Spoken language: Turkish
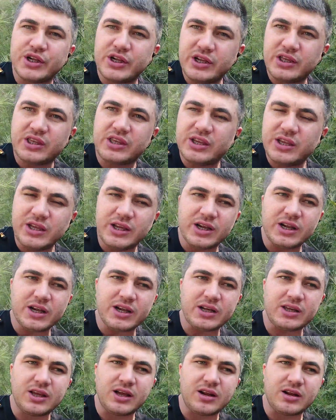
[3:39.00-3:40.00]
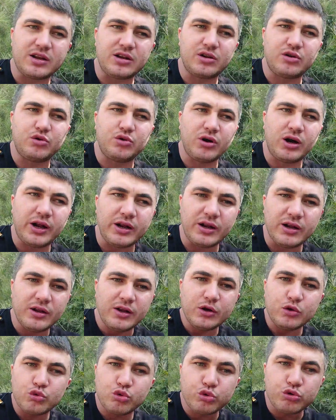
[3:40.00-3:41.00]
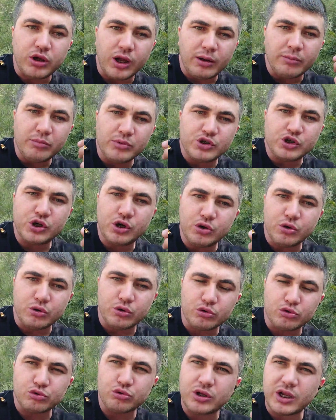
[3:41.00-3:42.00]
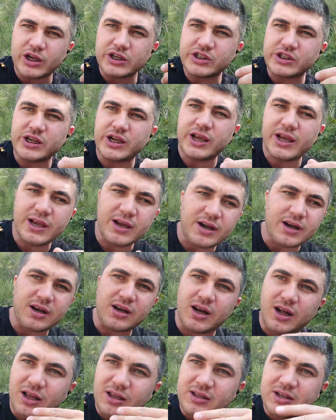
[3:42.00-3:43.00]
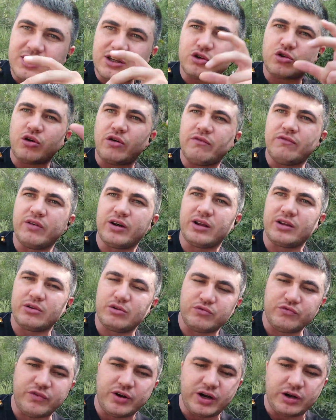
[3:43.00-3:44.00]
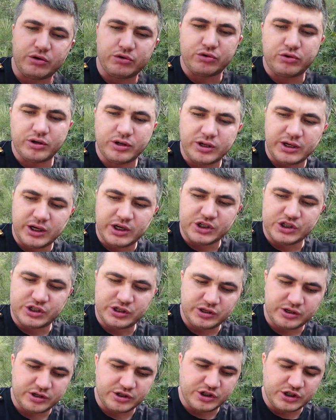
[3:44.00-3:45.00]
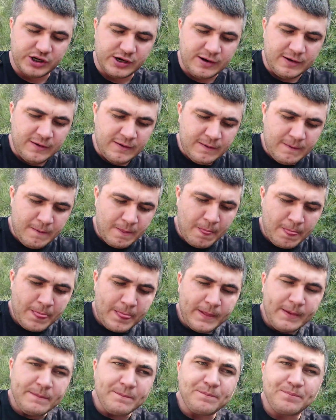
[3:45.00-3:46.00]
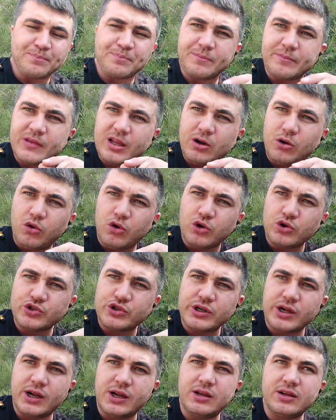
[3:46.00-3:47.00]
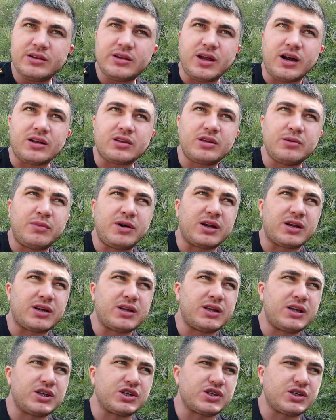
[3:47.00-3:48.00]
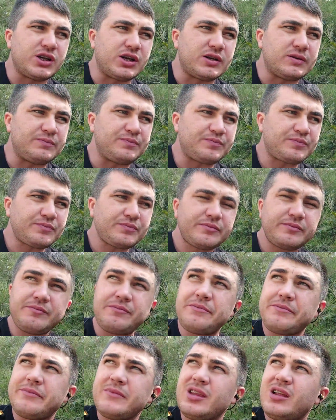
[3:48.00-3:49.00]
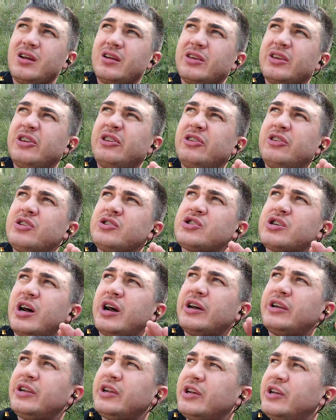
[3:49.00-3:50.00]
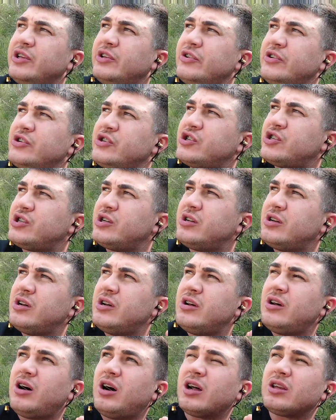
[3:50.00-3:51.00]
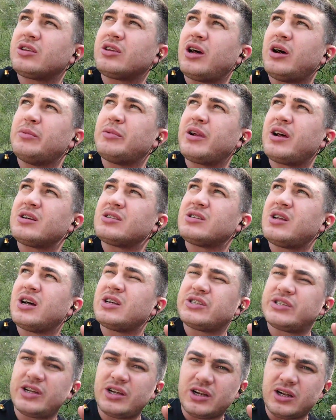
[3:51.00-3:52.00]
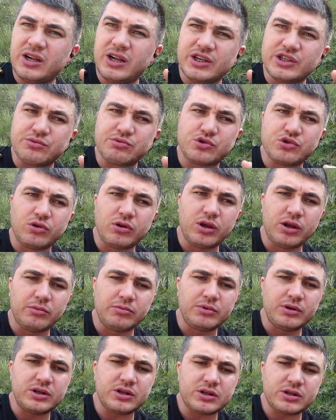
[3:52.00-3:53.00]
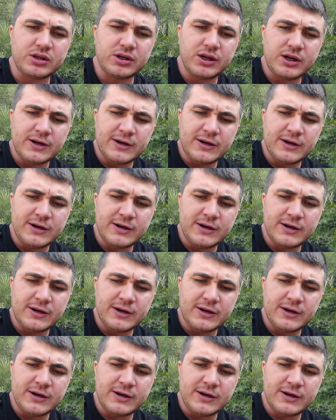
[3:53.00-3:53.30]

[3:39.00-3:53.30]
gittiği yere kadar gidiyor. Hani tutan bir şey yok. O tutan şeyi kaldırdık ön varyatörü değiştirince orijinalini taktım arkadaşlar. Gidiş aynı gidiş. Hatta biraz daha serileşmiş olabilir.